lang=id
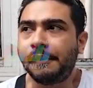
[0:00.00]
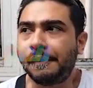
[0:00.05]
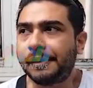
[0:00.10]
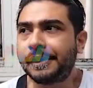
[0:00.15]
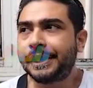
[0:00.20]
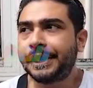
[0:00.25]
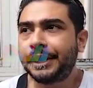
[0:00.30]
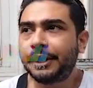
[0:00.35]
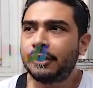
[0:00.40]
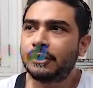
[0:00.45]

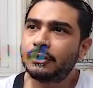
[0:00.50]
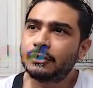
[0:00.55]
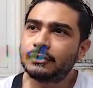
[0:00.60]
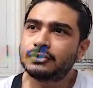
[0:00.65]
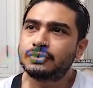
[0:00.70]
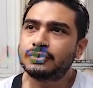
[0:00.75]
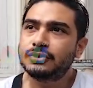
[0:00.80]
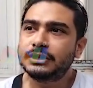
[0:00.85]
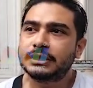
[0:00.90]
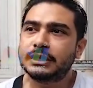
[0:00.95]
Oke, kalau
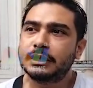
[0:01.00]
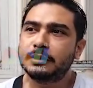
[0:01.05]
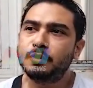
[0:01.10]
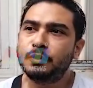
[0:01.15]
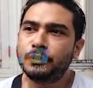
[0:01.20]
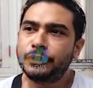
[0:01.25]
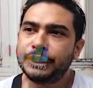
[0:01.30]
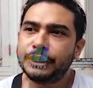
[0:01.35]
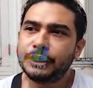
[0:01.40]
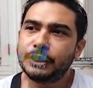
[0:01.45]
kesulitan
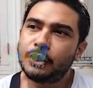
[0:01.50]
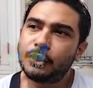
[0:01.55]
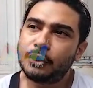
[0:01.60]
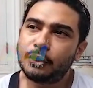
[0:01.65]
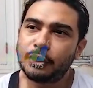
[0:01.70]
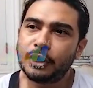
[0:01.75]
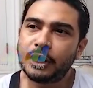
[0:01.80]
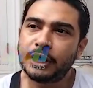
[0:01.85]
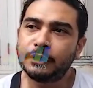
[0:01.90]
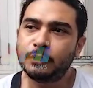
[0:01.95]
mungkin
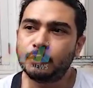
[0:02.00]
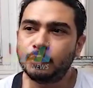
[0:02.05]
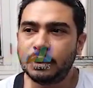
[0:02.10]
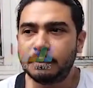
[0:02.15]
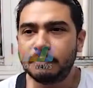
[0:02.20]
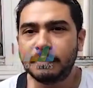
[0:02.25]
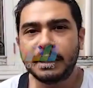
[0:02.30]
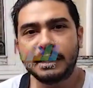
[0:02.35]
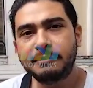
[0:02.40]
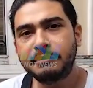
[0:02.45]
kalau lagi
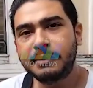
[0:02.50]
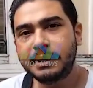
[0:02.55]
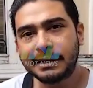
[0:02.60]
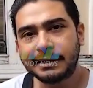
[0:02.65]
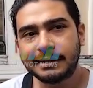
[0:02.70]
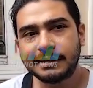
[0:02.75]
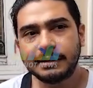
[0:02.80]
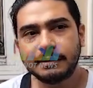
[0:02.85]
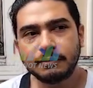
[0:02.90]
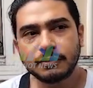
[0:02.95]
udah
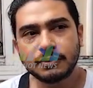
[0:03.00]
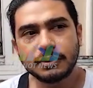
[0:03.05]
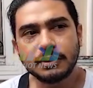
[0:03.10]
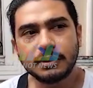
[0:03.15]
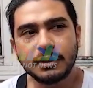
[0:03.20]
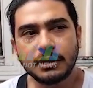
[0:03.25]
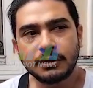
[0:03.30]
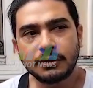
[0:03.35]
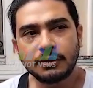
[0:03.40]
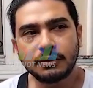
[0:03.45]
marah-marah,
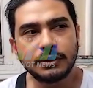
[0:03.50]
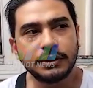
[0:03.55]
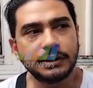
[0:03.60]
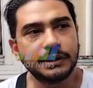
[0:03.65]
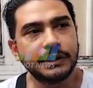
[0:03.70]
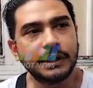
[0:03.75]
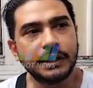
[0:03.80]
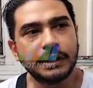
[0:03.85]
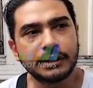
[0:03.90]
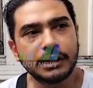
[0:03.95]
maksudnya atau
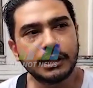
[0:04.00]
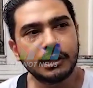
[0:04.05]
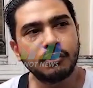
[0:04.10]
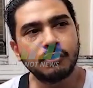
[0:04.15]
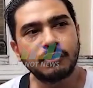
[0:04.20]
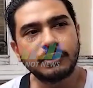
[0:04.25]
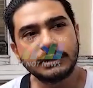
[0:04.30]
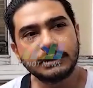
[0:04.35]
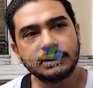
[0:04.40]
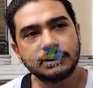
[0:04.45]
jadi
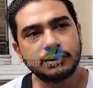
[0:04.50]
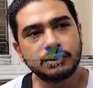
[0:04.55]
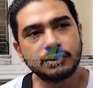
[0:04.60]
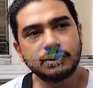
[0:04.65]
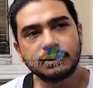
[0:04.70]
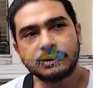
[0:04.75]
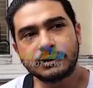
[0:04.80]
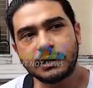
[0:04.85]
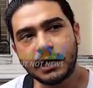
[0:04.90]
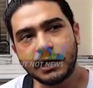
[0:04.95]
antagonis,
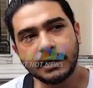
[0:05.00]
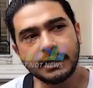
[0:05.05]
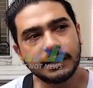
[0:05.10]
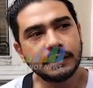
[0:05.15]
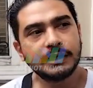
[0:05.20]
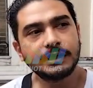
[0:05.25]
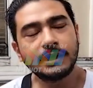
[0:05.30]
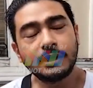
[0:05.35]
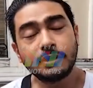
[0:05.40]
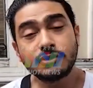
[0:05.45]
terus
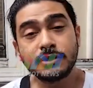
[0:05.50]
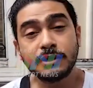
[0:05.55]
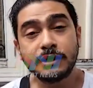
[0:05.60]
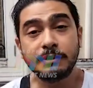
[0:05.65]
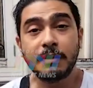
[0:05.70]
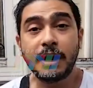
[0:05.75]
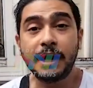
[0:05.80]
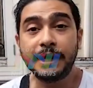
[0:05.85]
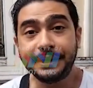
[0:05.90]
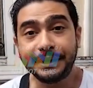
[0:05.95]
terakhirnya kita harus
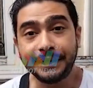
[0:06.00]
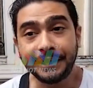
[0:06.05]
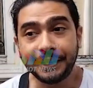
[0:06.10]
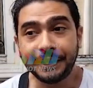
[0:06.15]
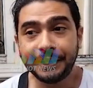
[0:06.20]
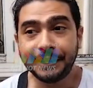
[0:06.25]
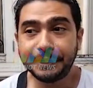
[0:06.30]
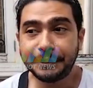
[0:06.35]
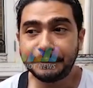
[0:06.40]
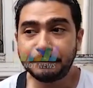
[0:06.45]
jadi baik
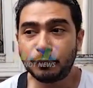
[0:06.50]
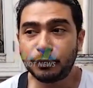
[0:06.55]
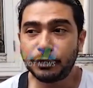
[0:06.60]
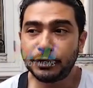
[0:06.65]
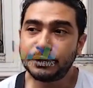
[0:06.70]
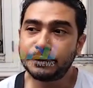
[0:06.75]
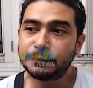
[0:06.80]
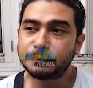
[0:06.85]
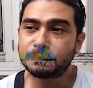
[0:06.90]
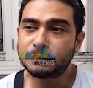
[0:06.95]
kan?
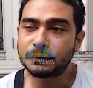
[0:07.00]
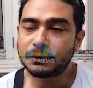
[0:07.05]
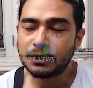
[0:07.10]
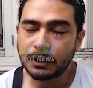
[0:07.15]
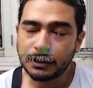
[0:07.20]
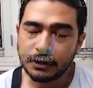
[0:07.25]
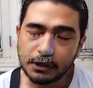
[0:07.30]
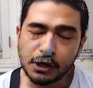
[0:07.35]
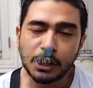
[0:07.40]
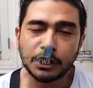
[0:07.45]
Mungkin
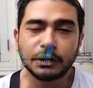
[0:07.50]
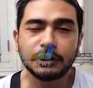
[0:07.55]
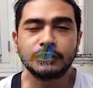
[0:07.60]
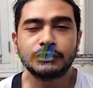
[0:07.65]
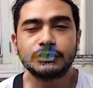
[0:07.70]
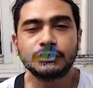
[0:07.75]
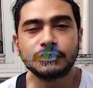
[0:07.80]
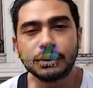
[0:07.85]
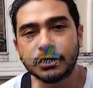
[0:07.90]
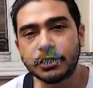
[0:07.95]
ada
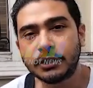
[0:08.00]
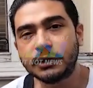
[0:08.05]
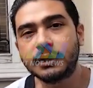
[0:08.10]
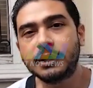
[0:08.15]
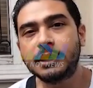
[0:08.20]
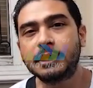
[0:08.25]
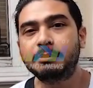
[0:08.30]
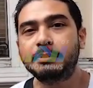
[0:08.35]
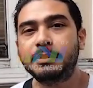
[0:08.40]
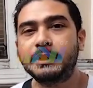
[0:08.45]
nangisnya,
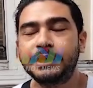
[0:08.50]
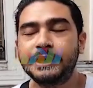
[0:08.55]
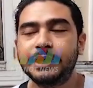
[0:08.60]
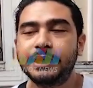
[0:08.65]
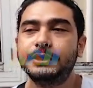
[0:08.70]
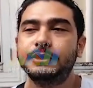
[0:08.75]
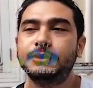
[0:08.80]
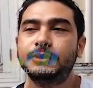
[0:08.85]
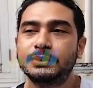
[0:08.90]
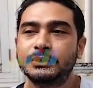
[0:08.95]
ada apa ya
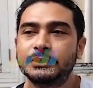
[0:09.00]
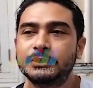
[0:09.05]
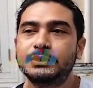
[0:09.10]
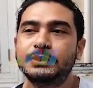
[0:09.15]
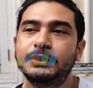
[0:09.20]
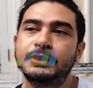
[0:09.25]
itu